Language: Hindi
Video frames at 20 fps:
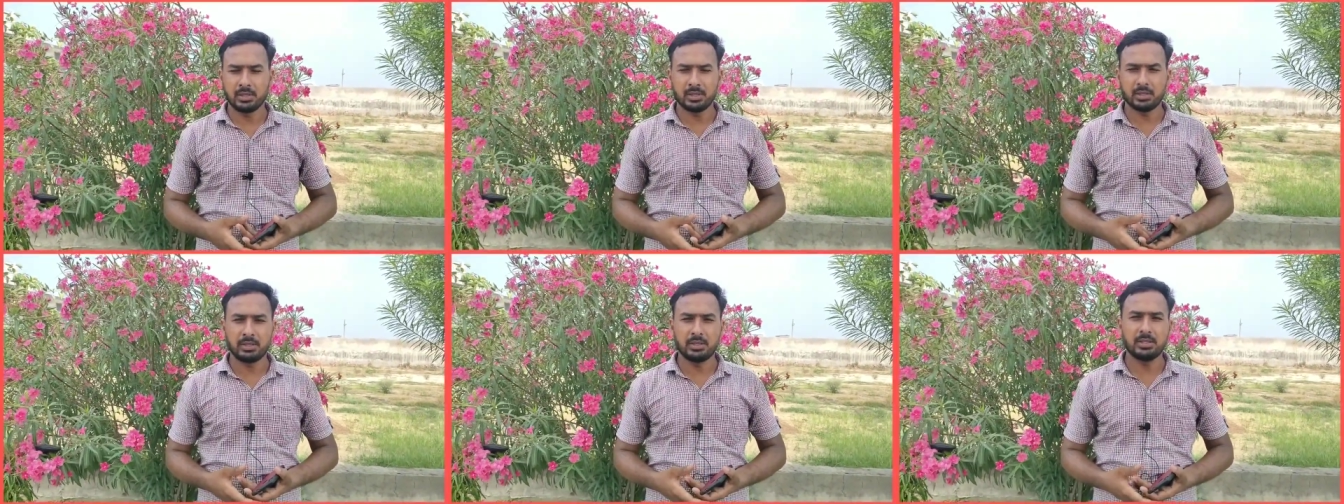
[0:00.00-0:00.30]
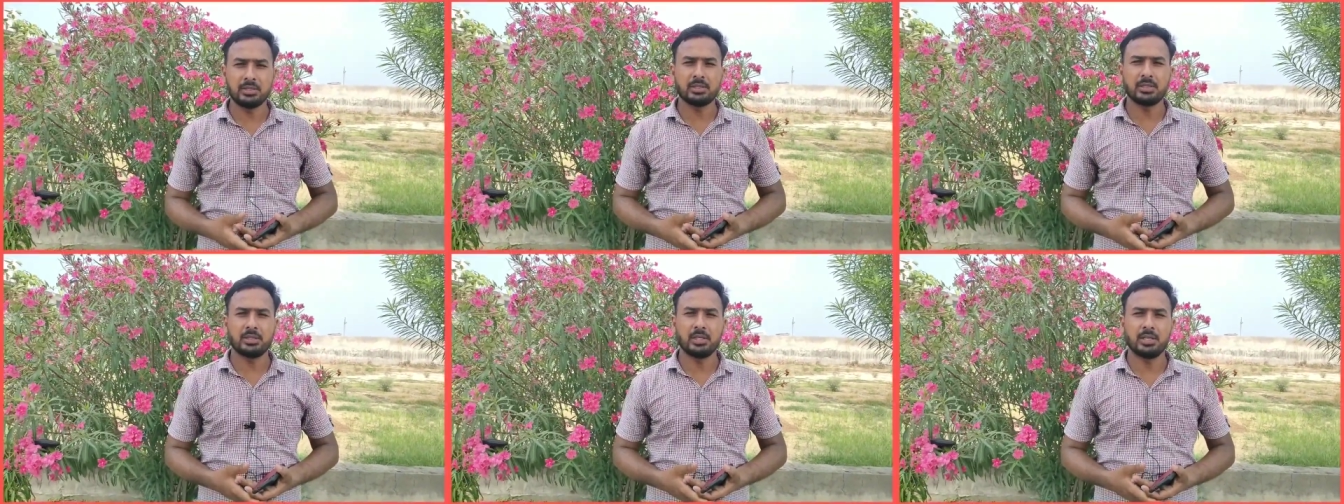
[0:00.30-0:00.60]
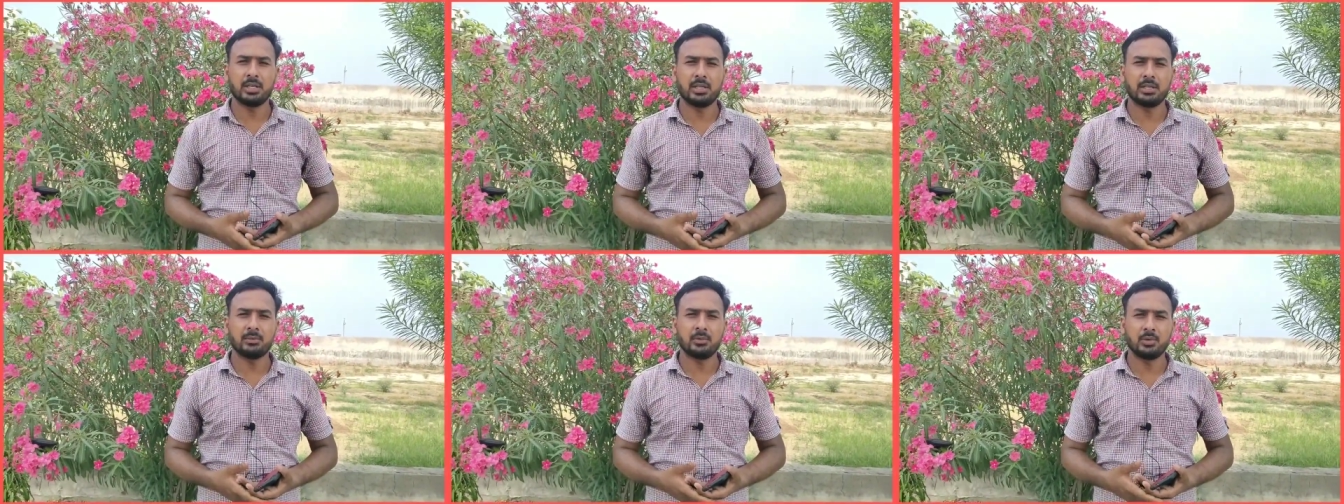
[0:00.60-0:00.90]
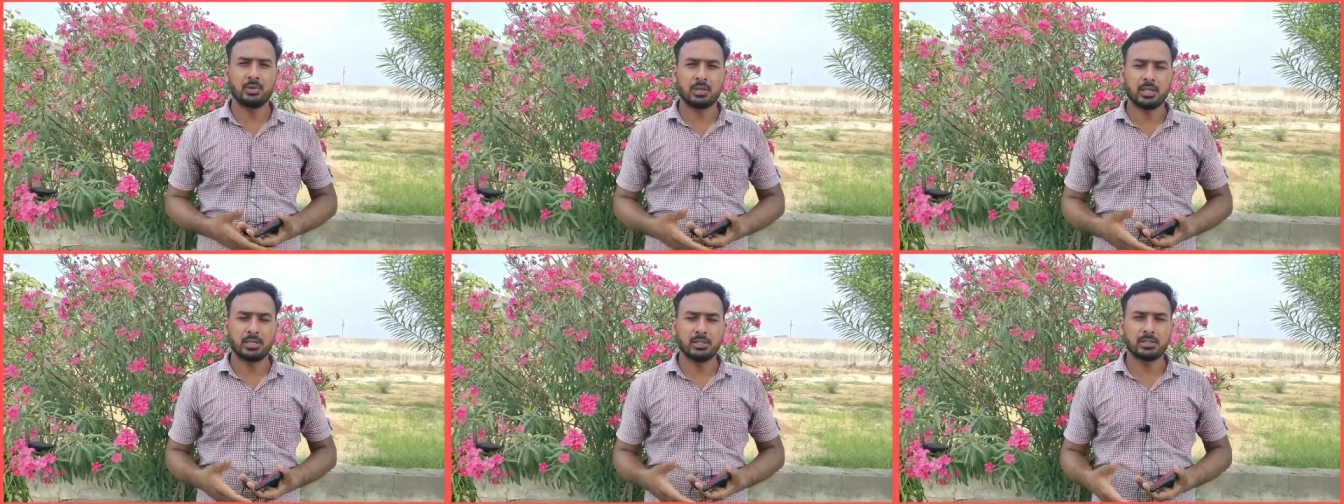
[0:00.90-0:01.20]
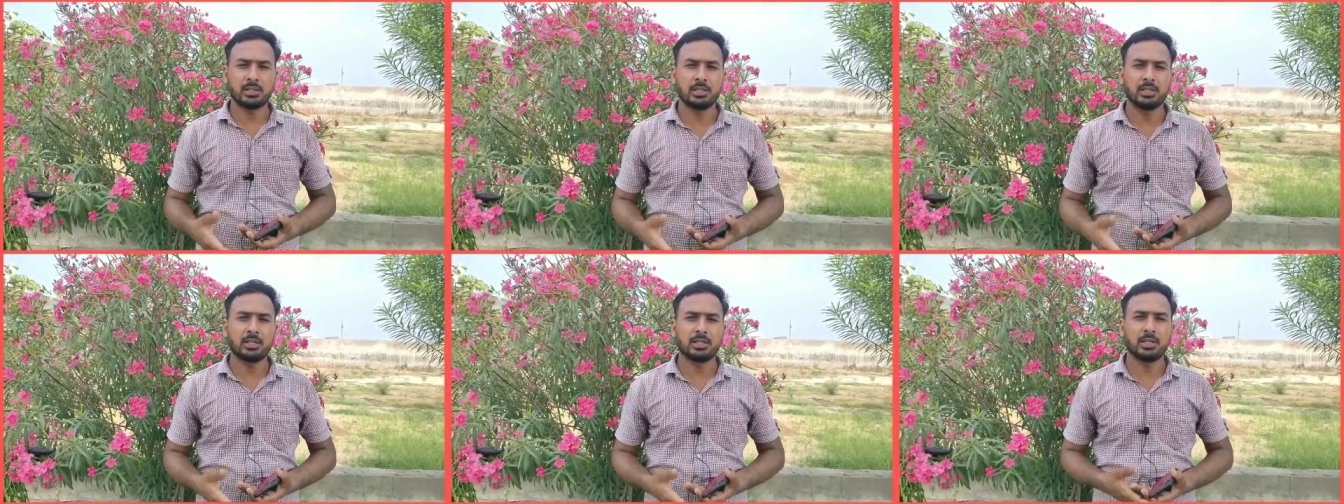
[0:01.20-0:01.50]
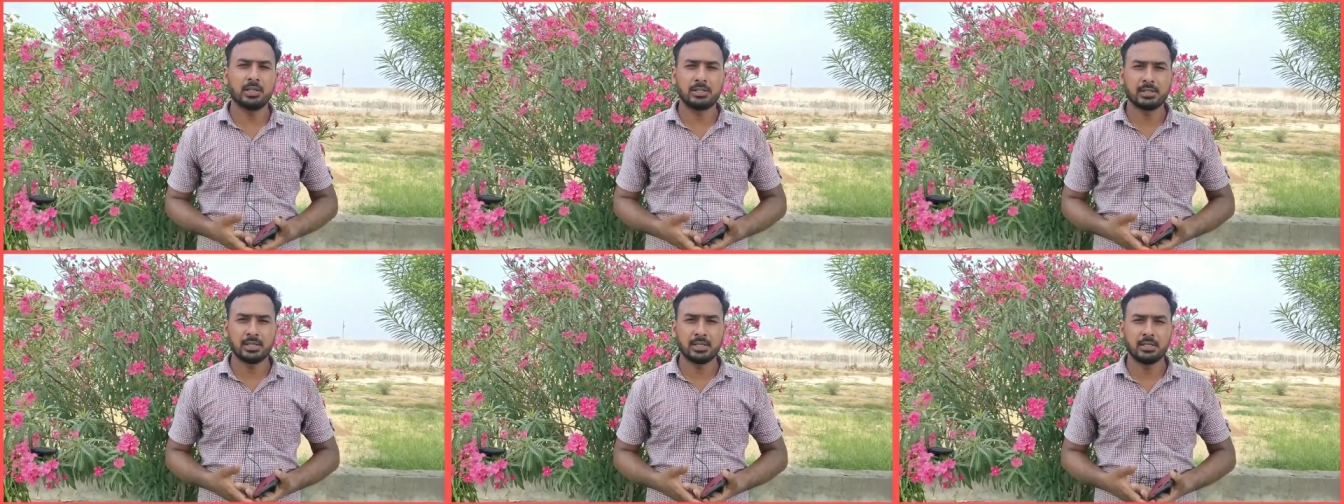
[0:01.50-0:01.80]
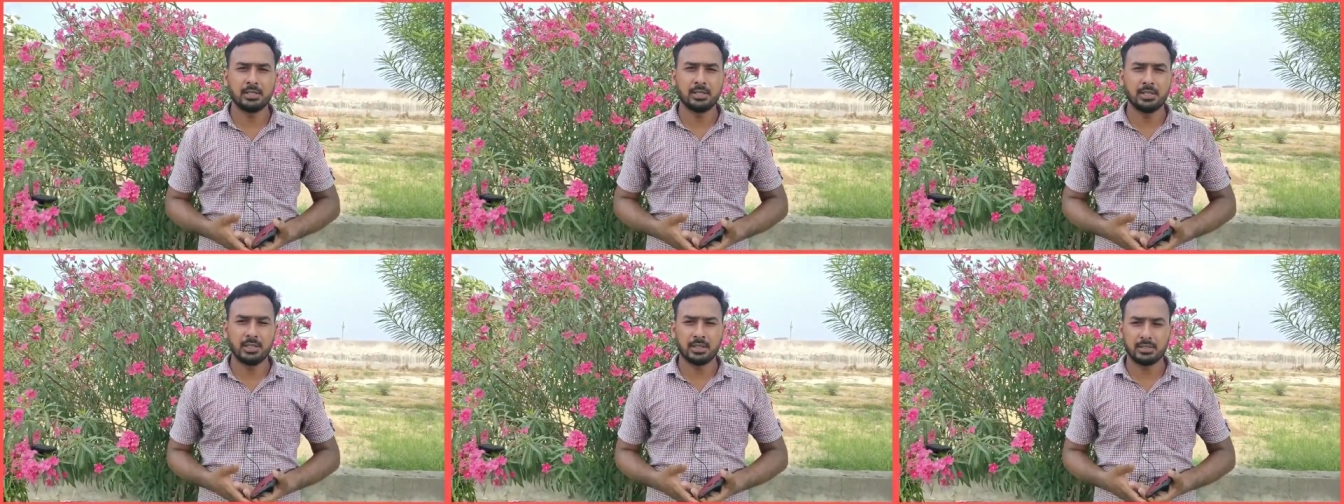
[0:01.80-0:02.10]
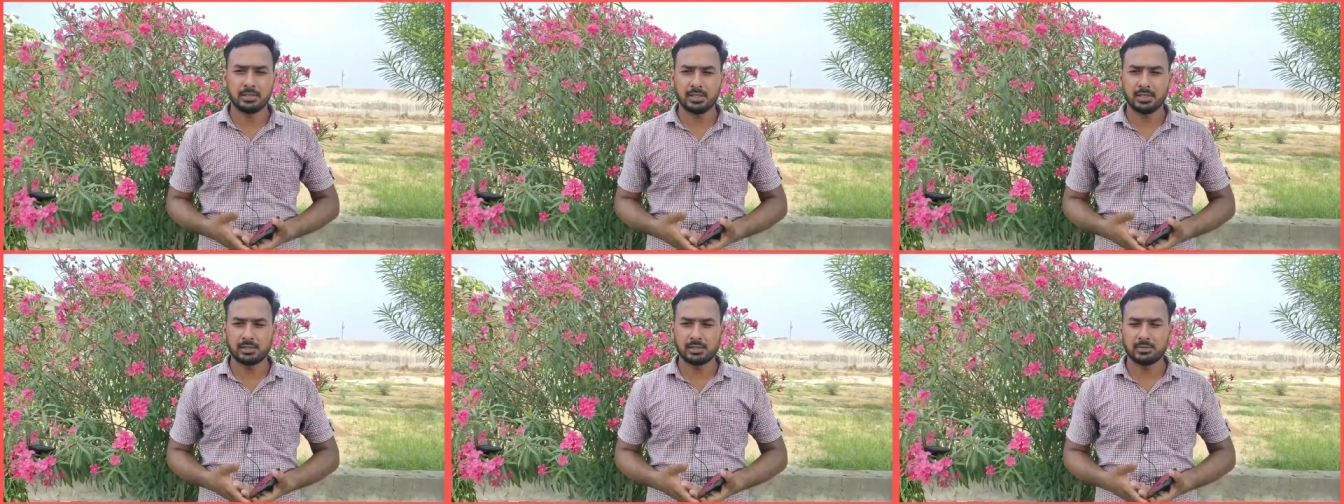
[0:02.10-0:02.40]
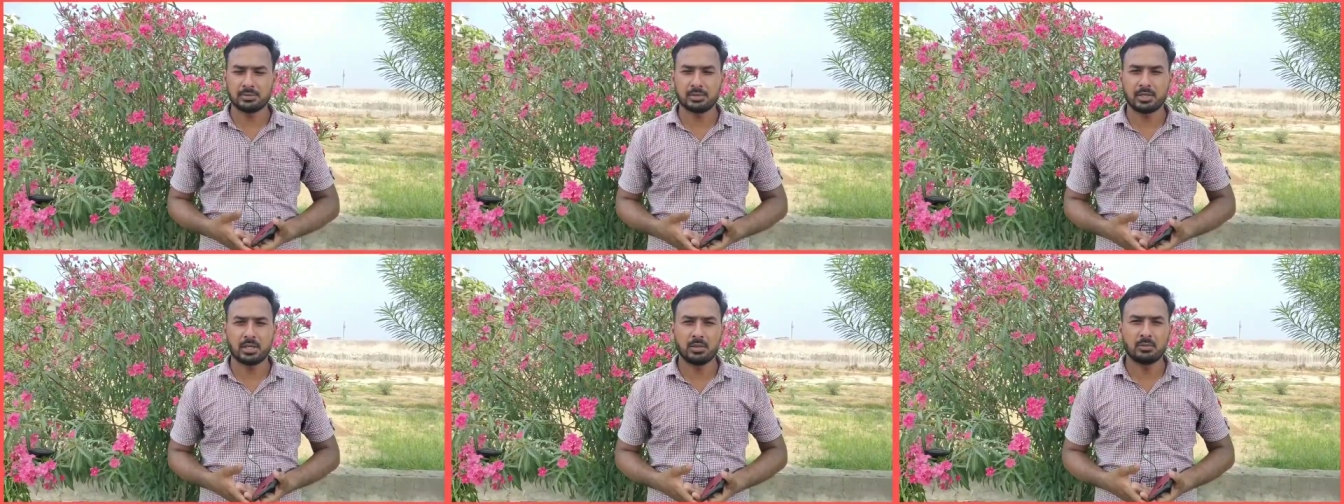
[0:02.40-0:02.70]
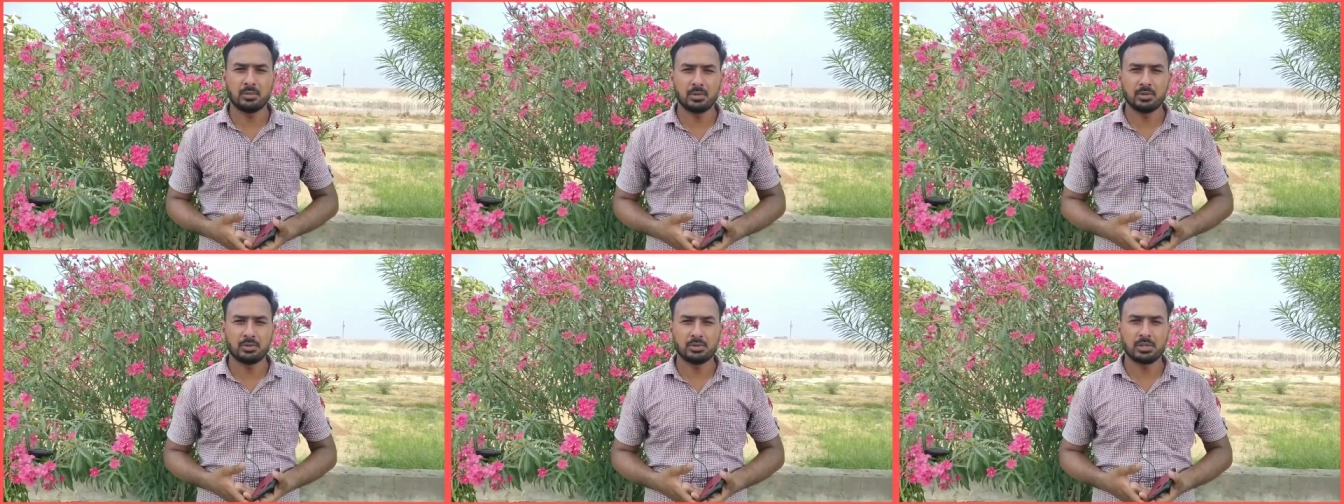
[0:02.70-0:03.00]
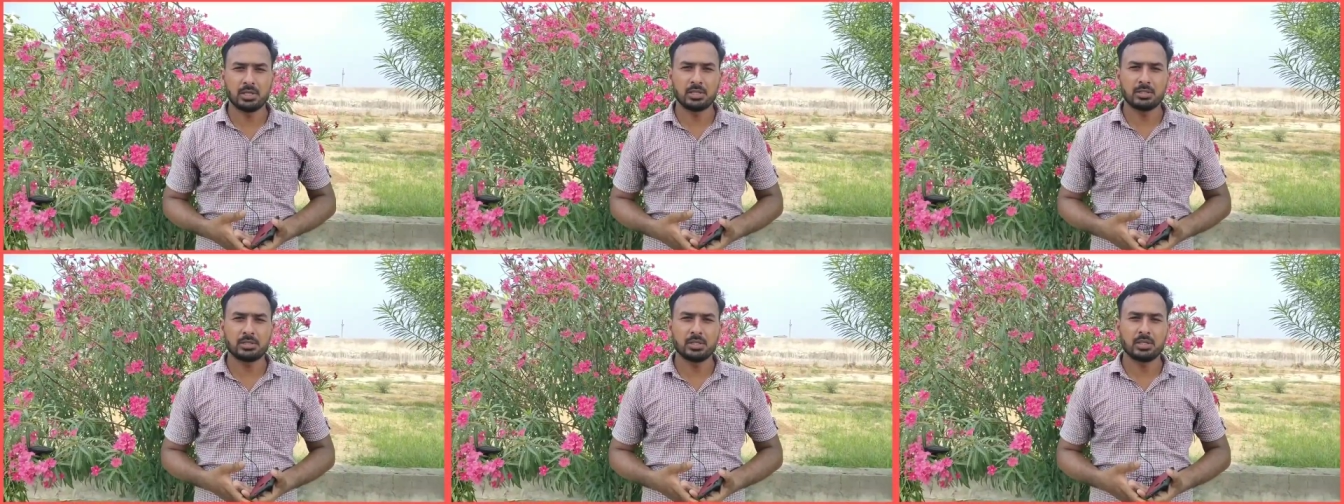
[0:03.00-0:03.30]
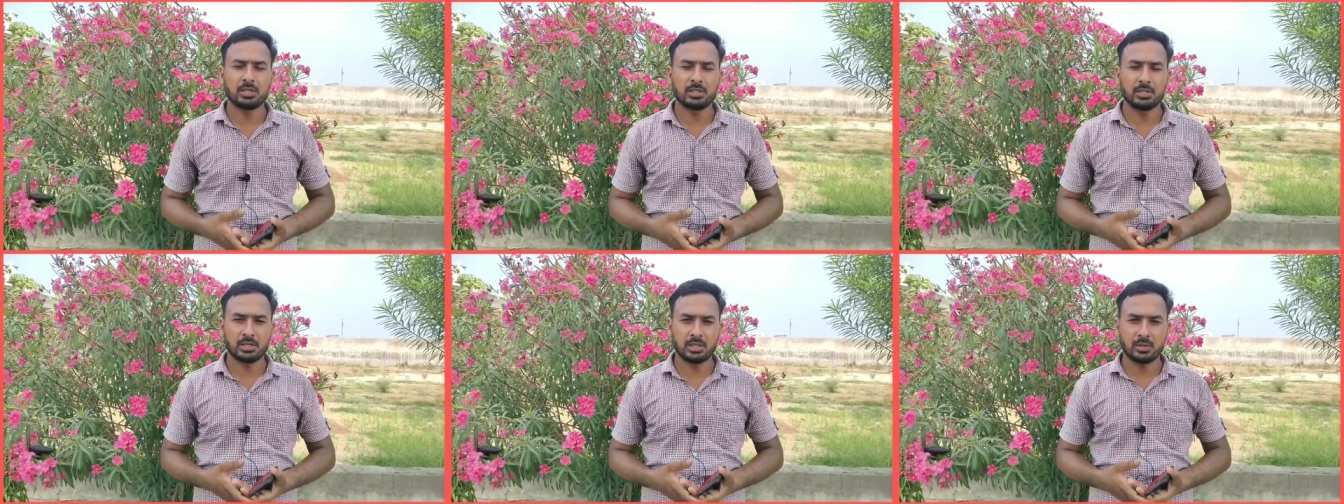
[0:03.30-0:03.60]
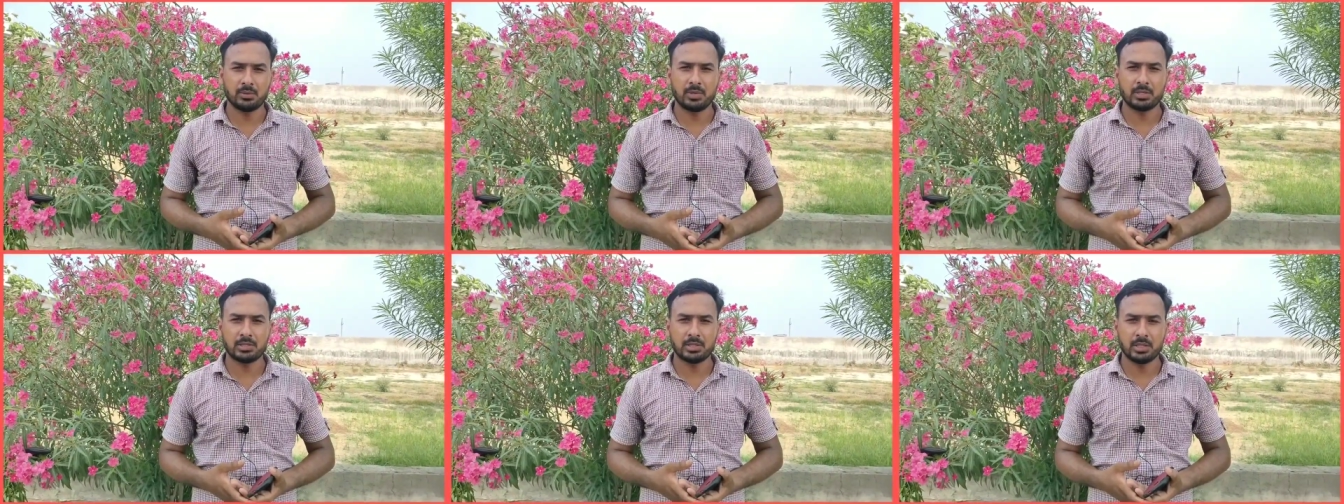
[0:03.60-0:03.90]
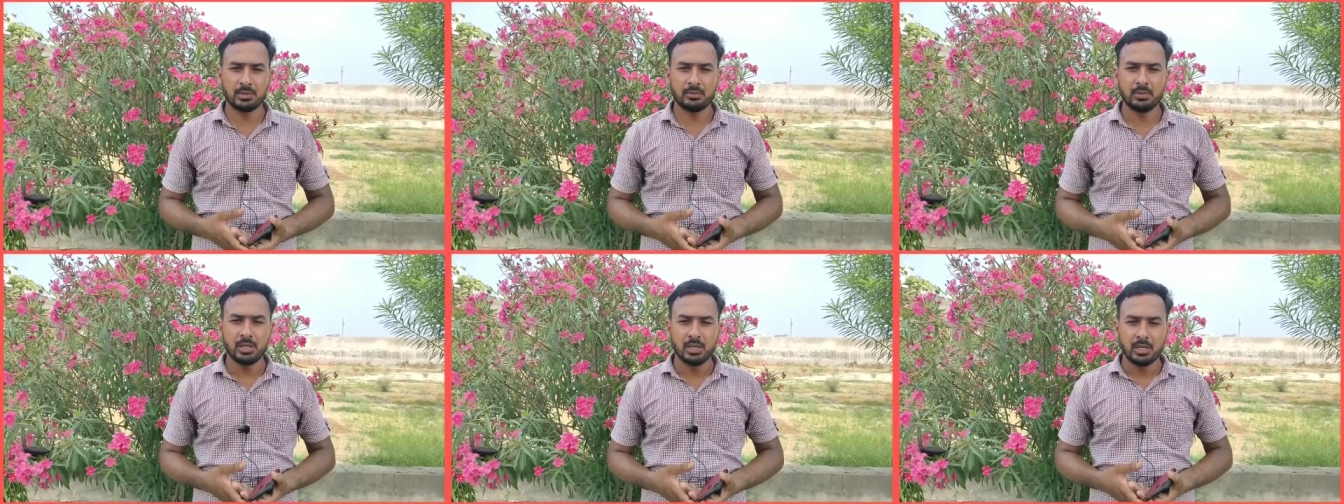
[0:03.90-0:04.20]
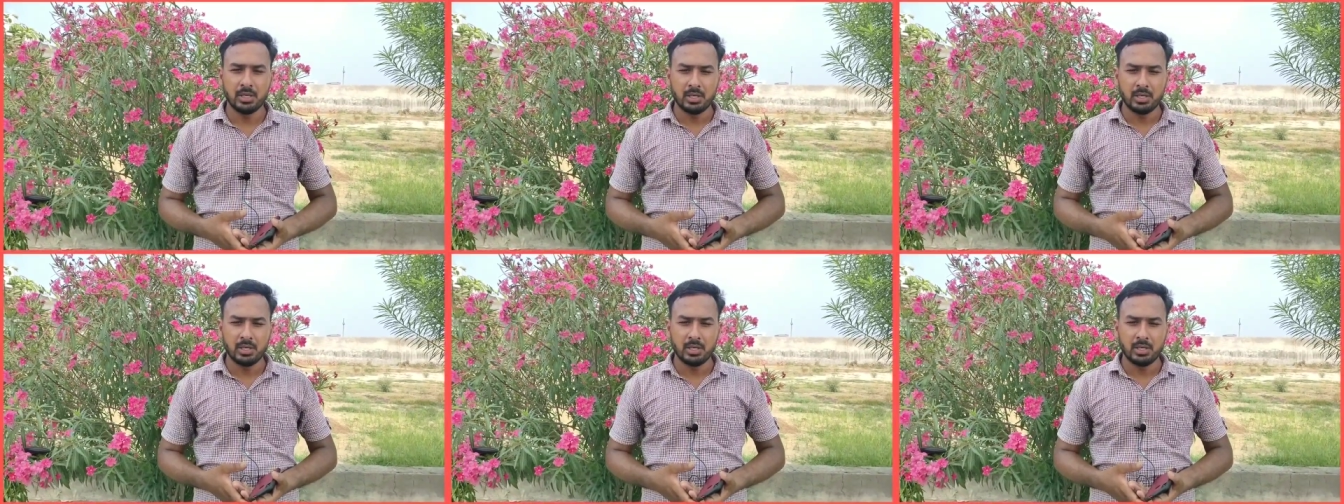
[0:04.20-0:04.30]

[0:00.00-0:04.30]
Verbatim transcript: कंडीशन है मोनटाइज करने के लिए चैनल एक हज़ार सब्सक्राइबर और चार हज़ार घंटे का वाच टाइम